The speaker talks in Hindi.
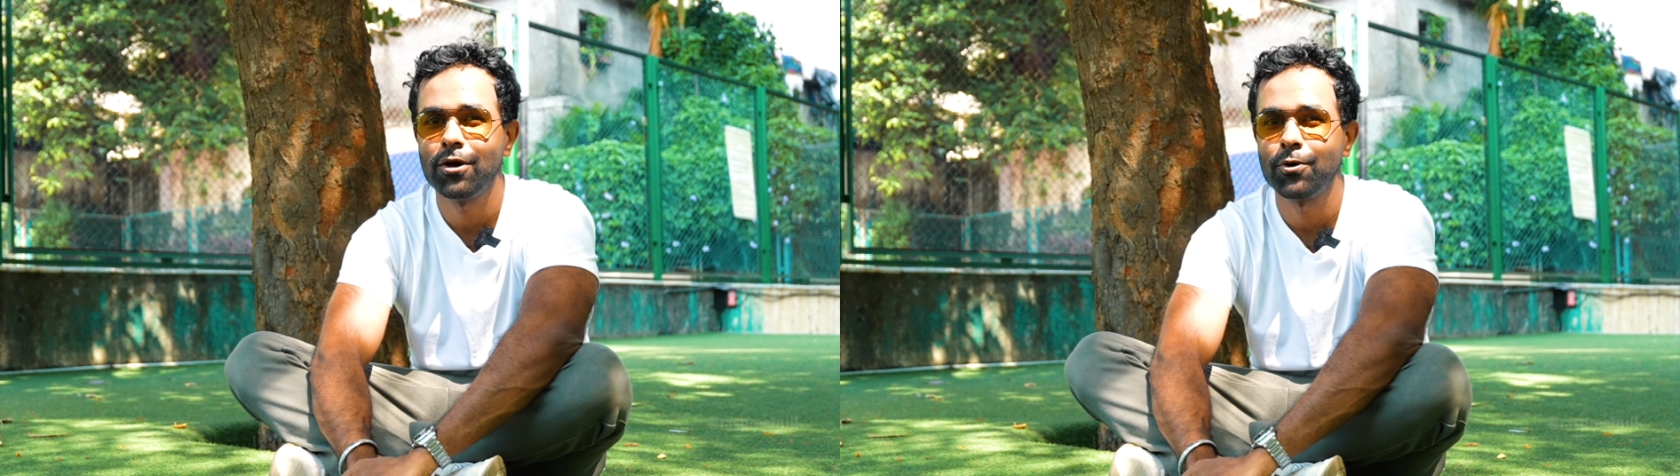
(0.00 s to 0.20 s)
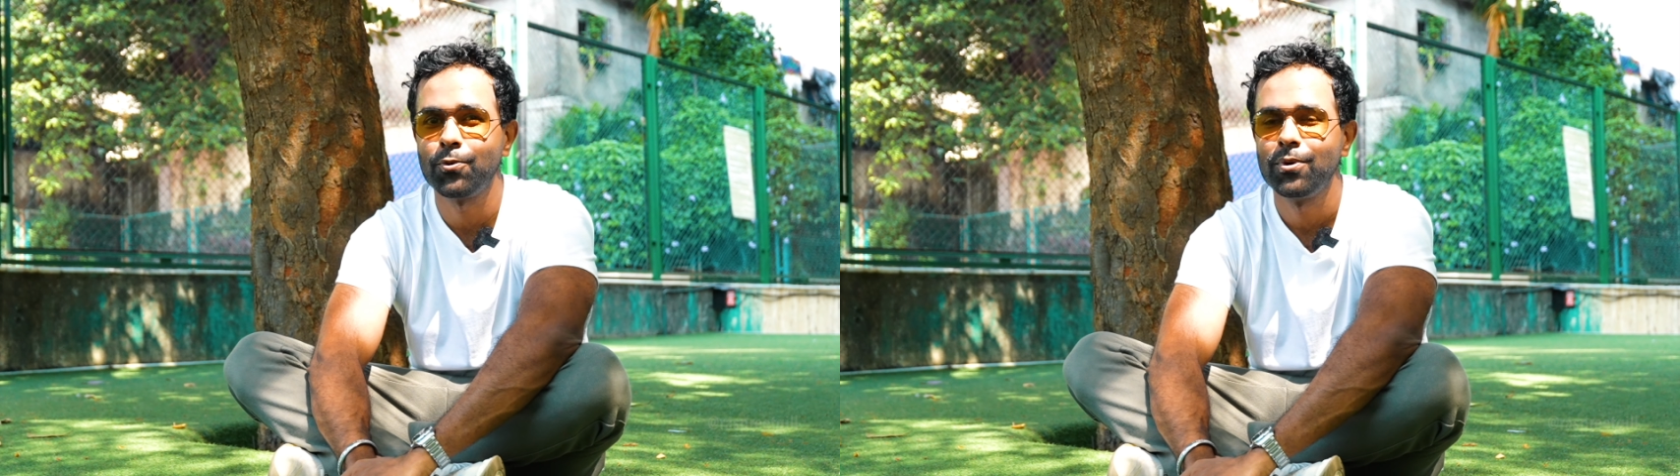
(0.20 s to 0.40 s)

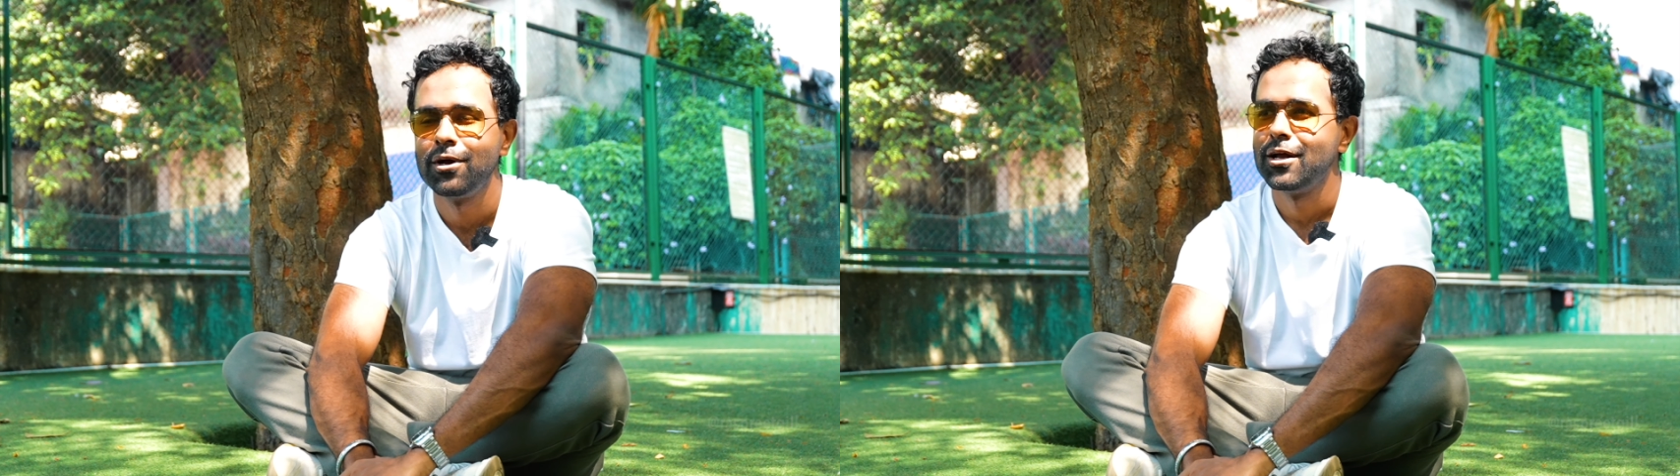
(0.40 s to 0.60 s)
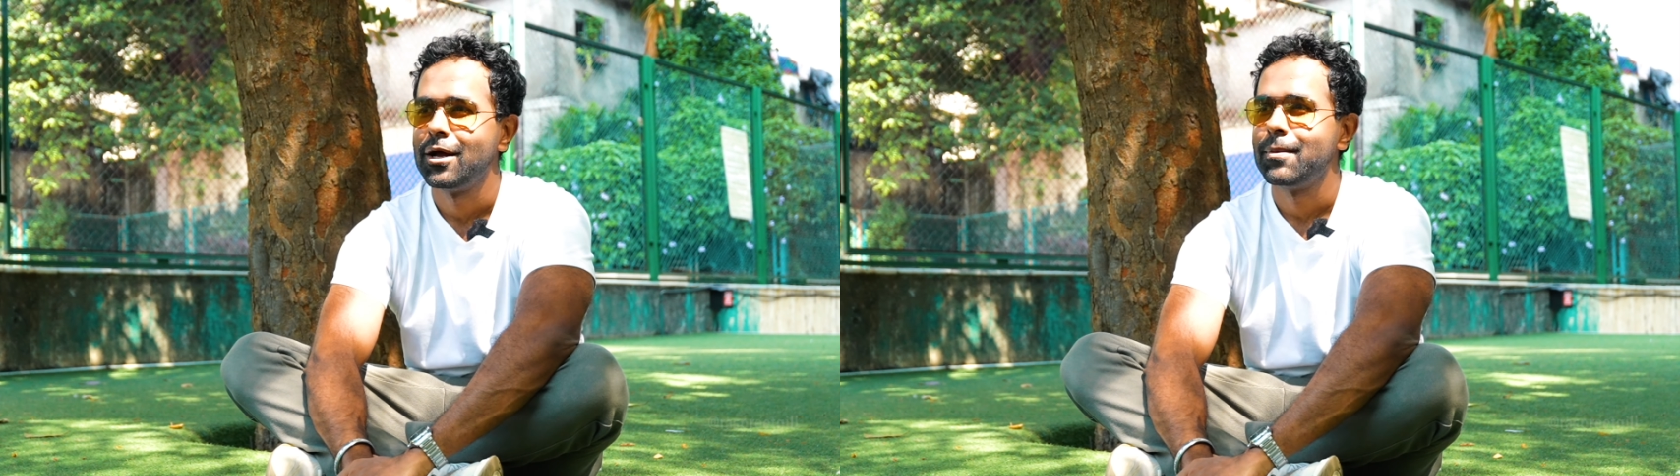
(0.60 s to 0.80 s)
करूँ
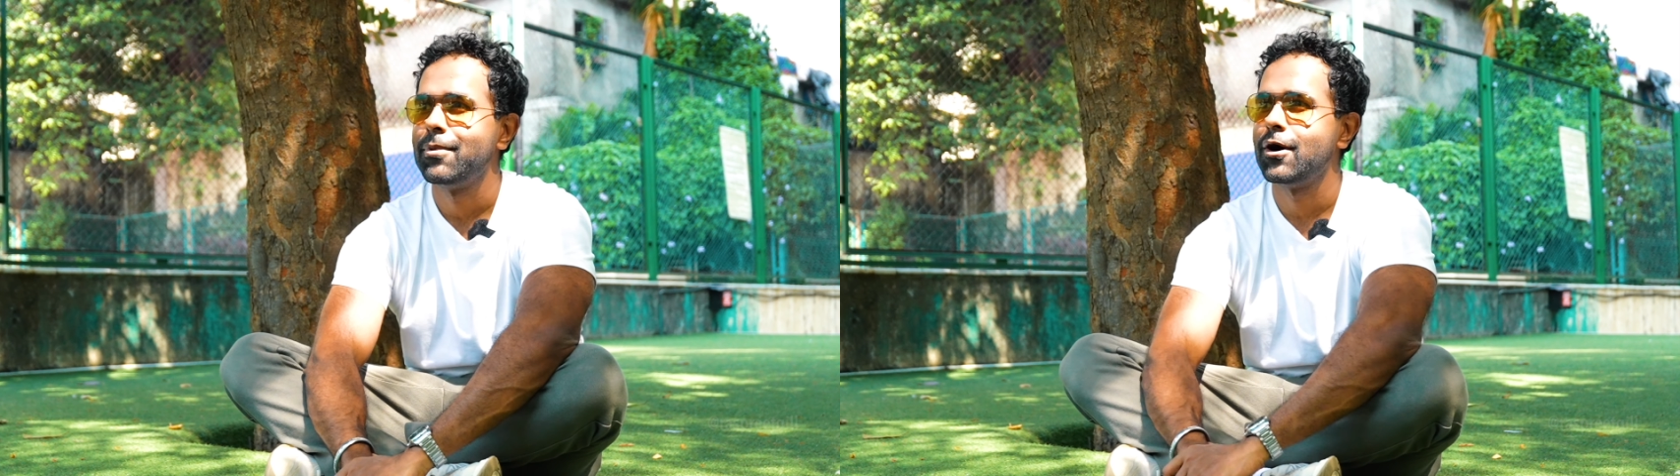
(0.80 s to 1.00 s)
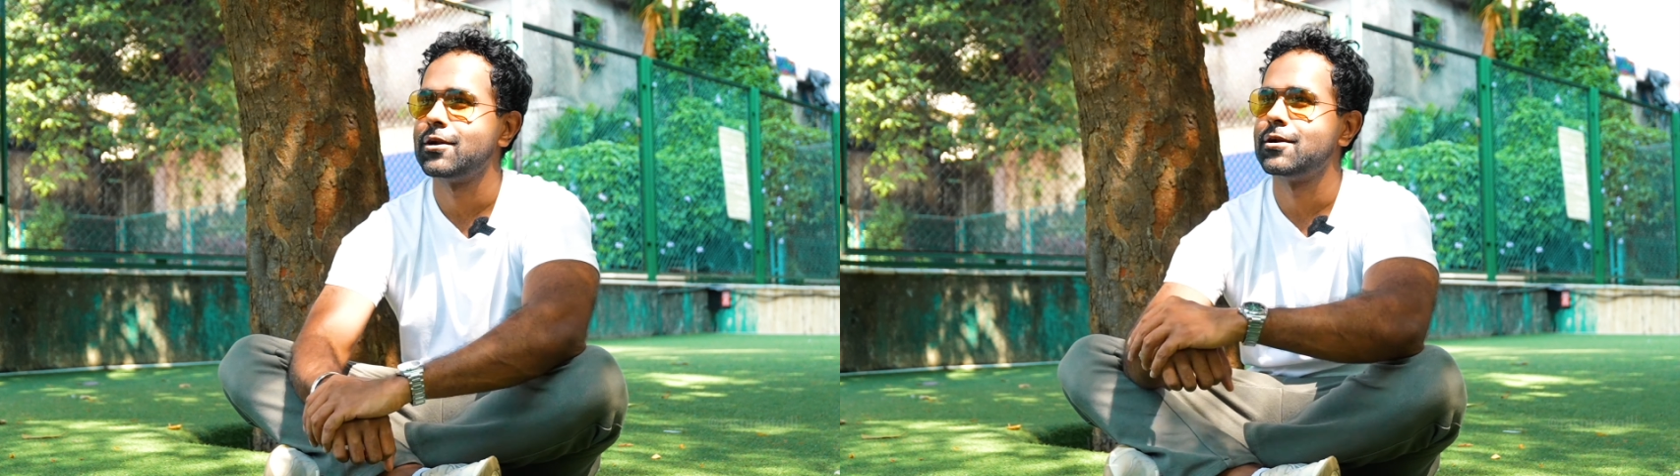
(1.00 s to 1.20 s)

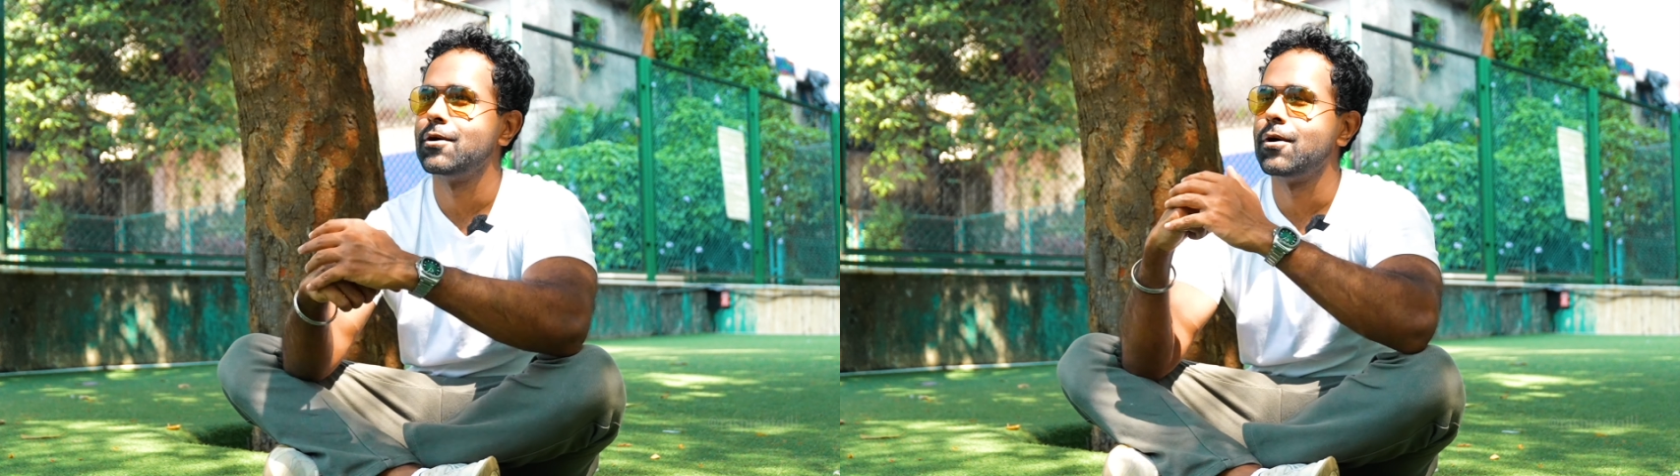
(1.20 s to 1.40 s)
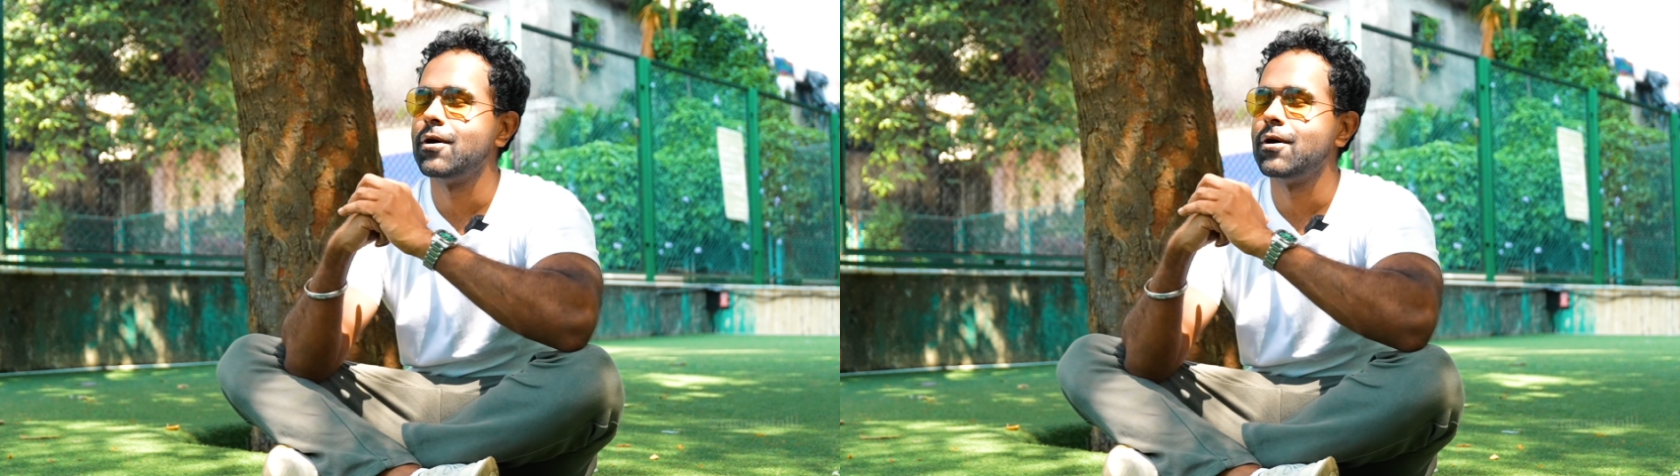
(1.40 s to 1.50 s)
बट